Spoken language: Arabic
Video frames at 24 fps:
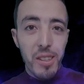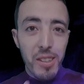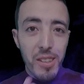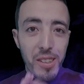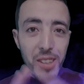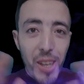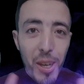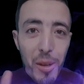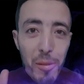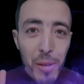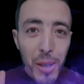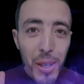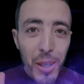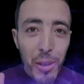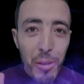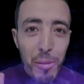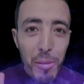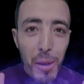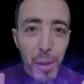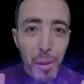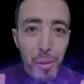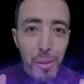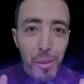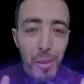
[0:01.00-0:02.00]
السلام عليكم
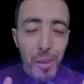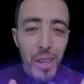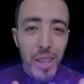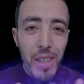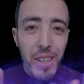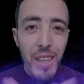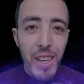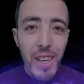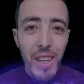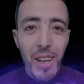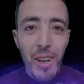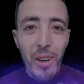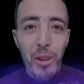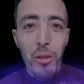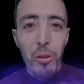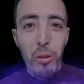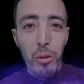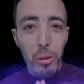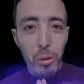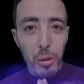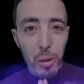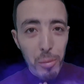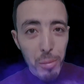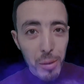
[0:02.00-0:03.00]
ورحمة الله تعالى
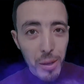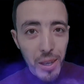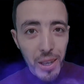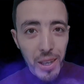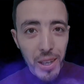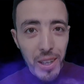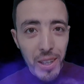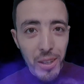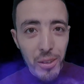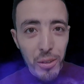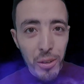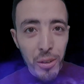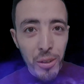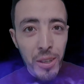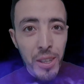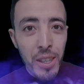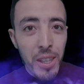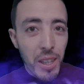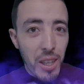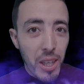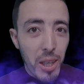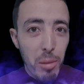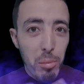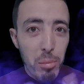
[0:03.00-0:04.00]
وبركاته
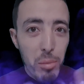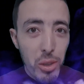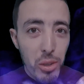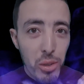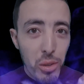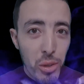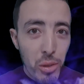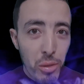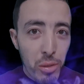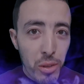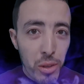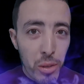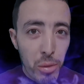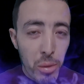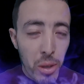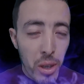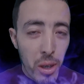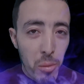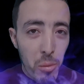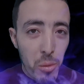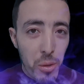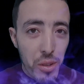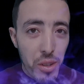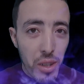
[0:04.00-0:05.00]
كما شفتوا في
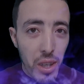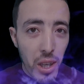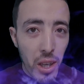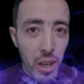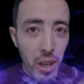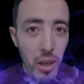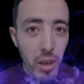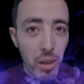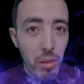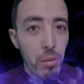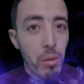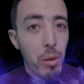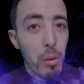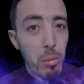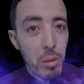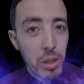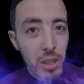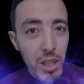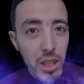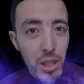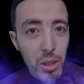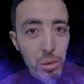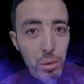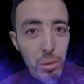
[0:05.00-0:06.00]
التصويرة المصغرة في
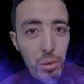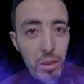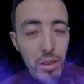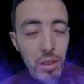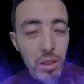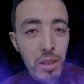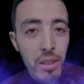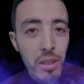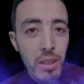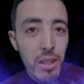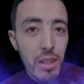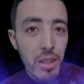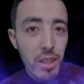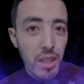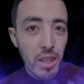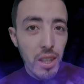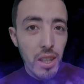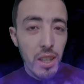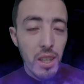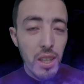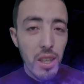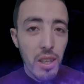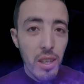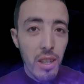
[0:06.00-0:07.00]
المينياتور
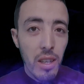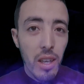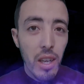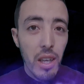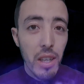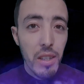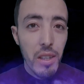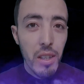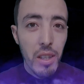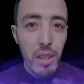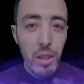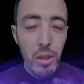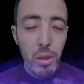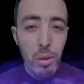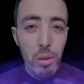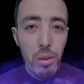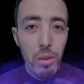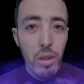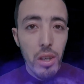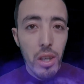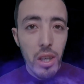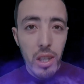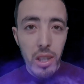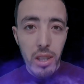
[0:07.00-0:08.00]
يعني غادي نهضروا
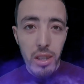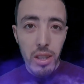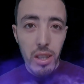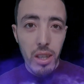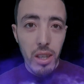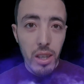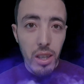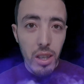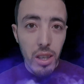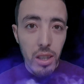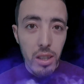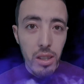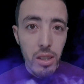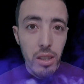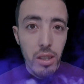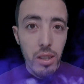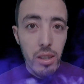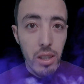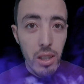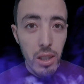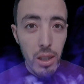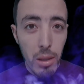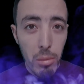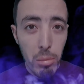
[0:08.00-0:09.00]
على طريقة
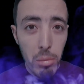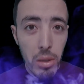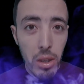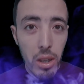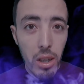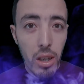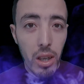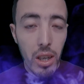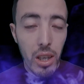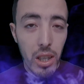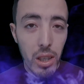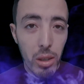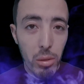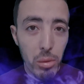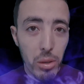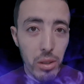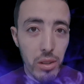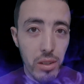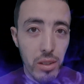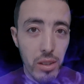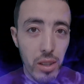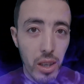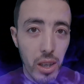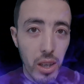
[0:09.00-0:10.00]
دعم القنوات
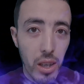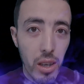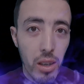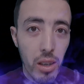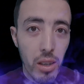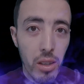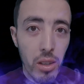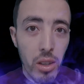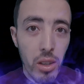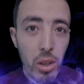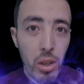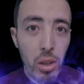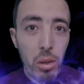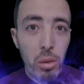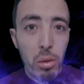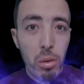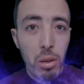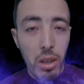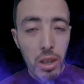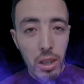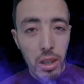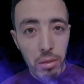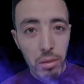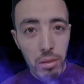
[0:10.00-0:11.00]
الصغيرة
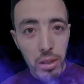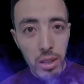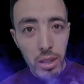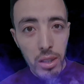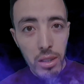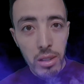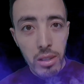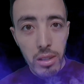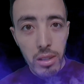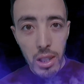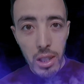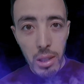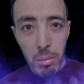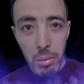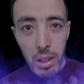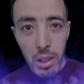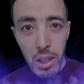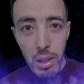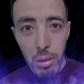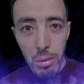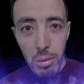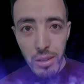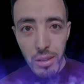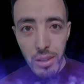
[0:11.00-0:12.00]
وكيفية دعم
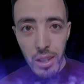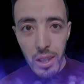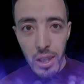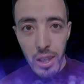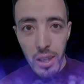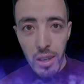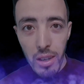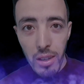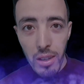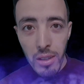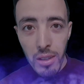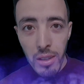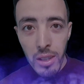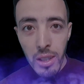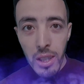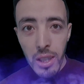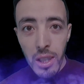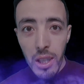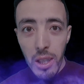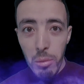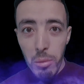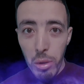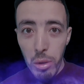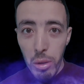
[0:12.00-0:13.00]
القنوات الصغيرة
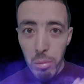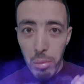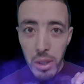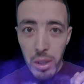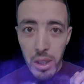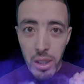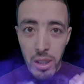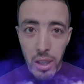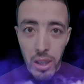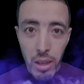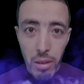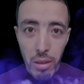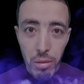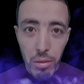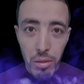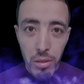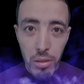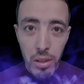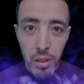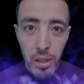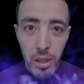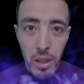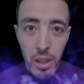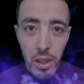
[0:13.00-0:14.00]
المهم بغيتي تعرف
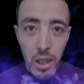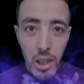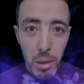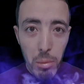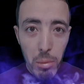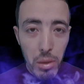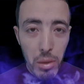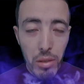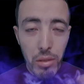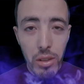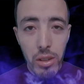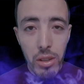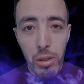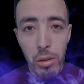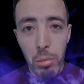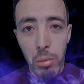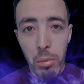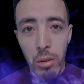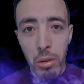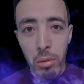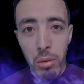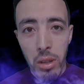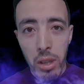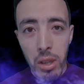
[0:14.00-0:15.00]
كمل الفيديو من
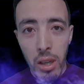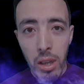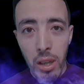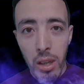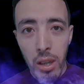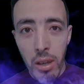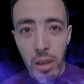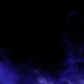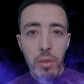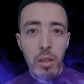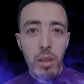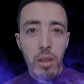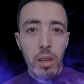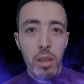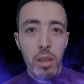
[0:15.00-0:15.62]
اللوطه الاخر